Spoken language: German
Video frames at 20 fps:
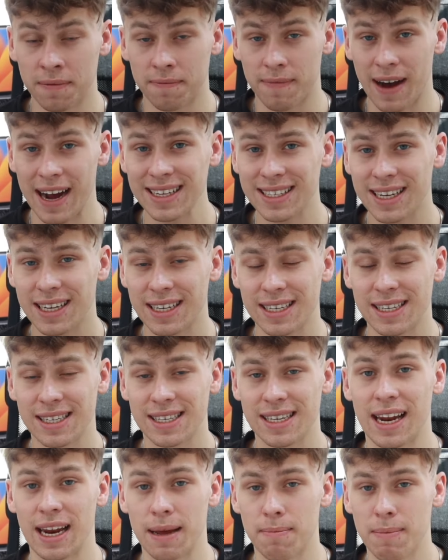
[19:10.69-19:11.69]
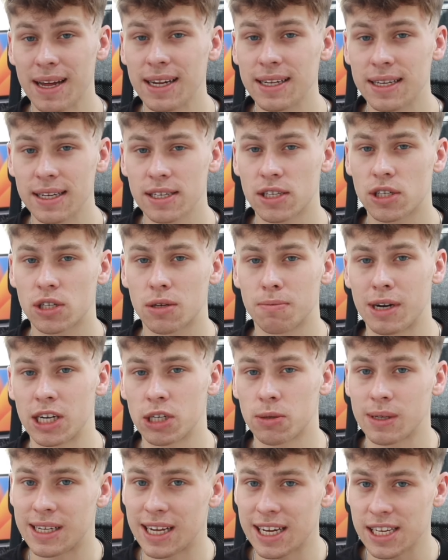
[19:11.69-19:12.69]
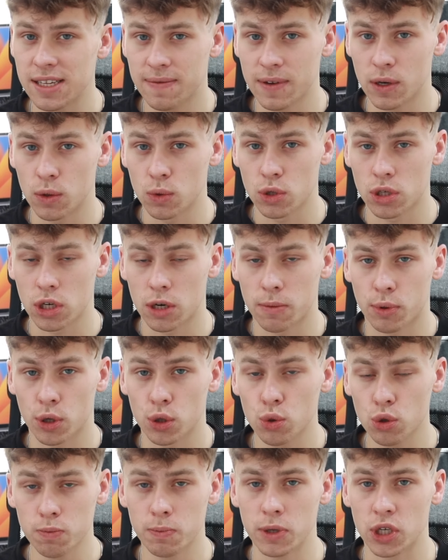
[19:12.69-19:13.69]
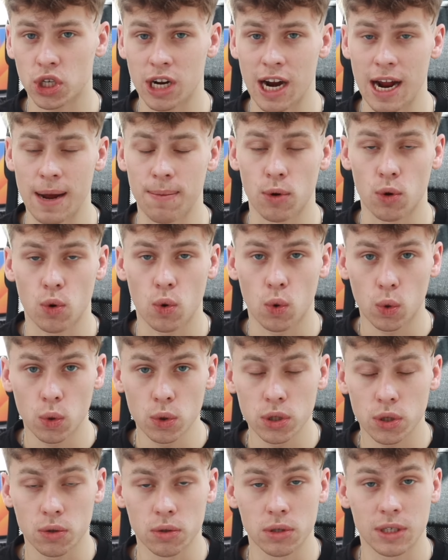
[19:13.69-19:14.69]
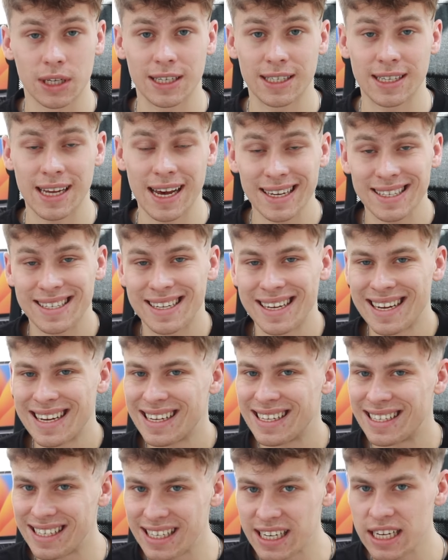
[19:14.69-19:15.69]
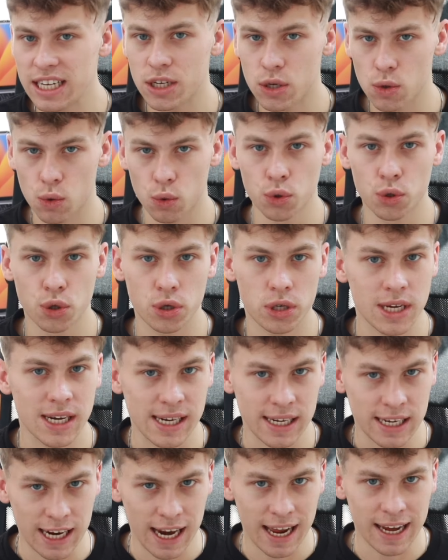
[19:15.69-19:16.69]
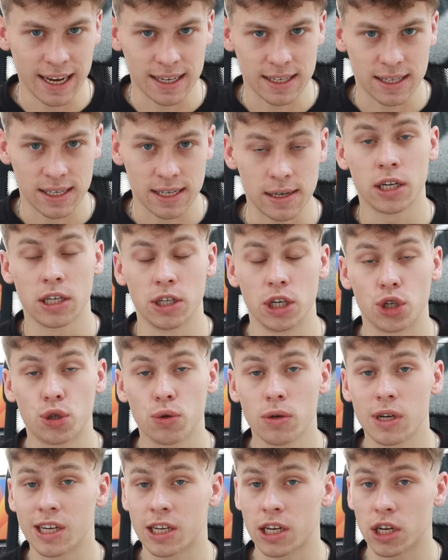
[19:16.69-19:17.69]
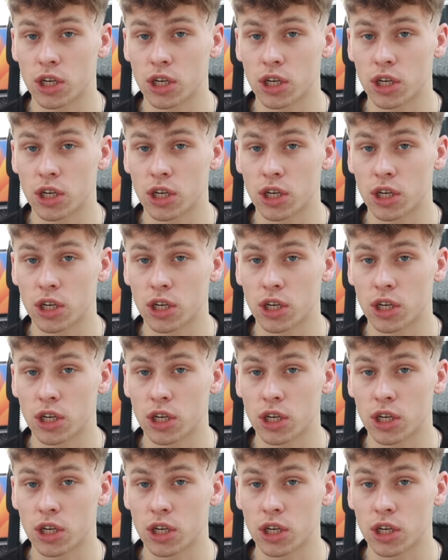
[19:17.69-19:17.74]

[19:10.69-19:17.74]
Weiteres Element ist zum Beispiel, dass wir unsere Produktbeschreibung und unsere Texte nicht unnötig in die Länge ziehen. Natürlich